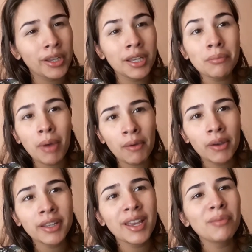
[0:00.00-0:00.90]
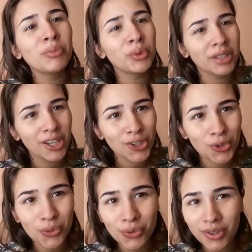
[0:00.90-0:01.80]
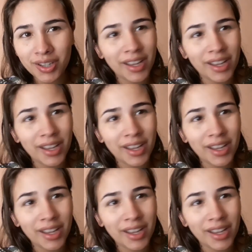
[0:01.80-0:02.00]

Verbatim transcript: E em maio aqui é muita chuva.